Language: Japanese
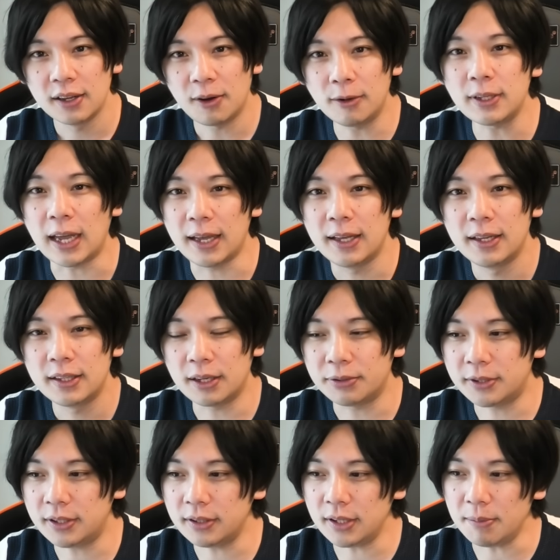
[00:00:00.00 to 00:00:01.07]
来ない。だ普
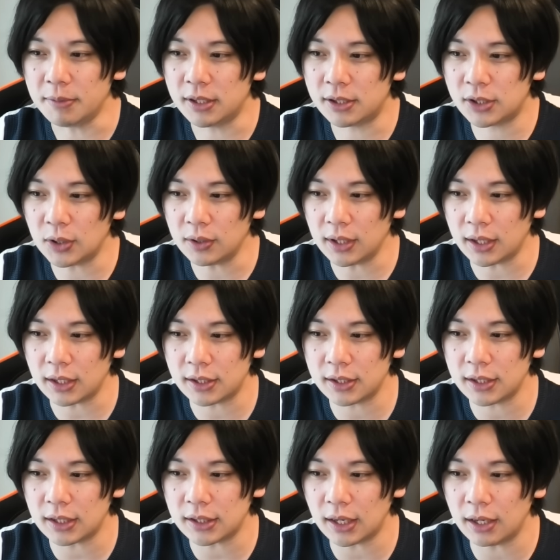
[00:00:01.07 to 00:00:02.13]
通にミッションだけ
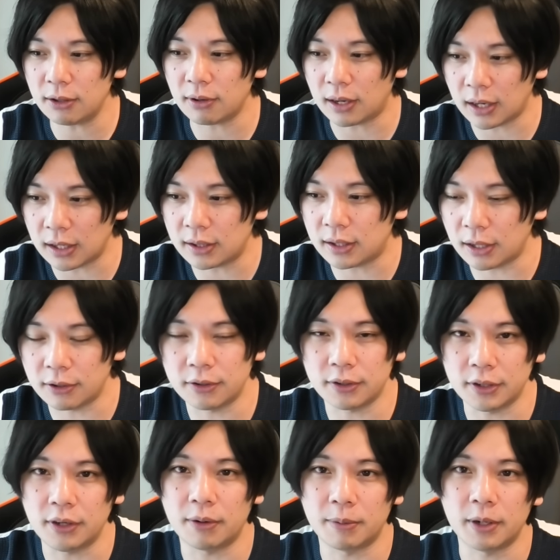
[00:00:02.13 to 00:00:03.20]
追加されるのかなっていうふ
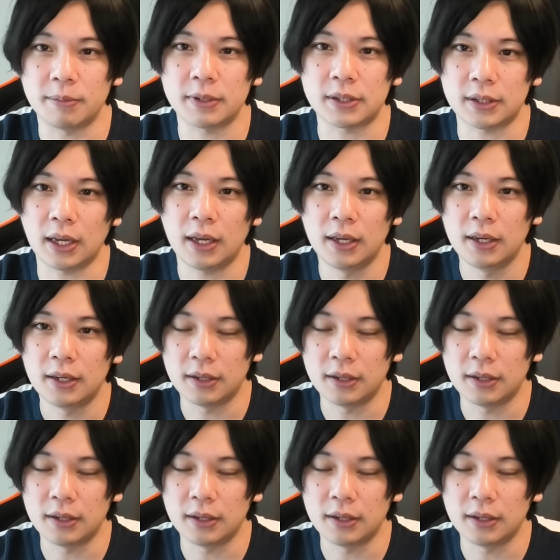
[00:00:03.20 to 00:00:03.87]
うに思いますね。